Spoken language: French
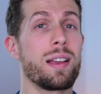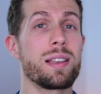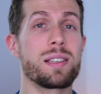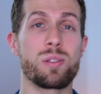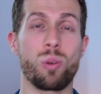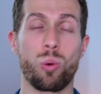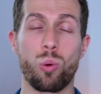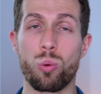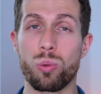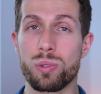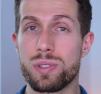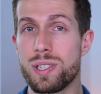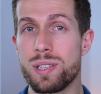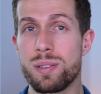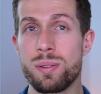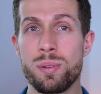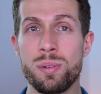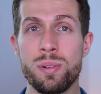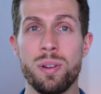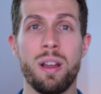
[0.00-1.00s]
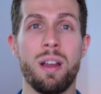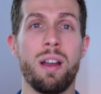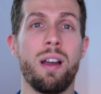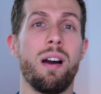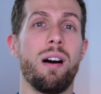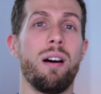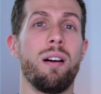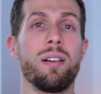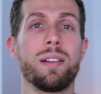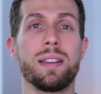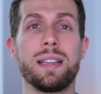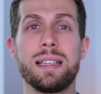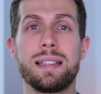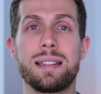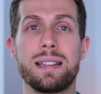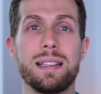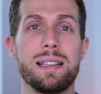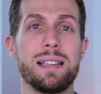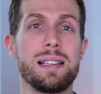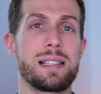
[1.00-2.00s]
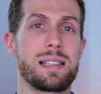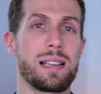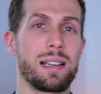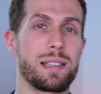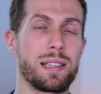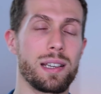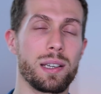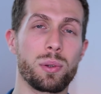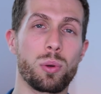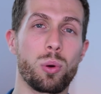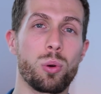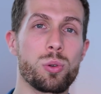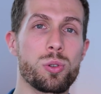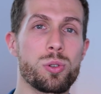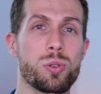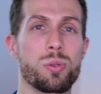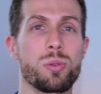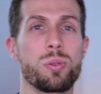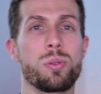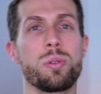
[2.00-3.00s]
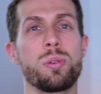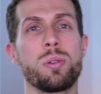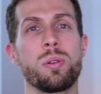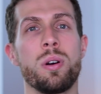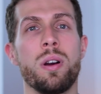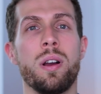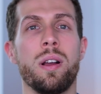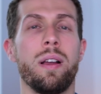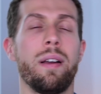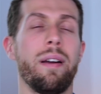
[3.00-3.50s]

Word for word: Si on continue, en été ça tient trop chaud,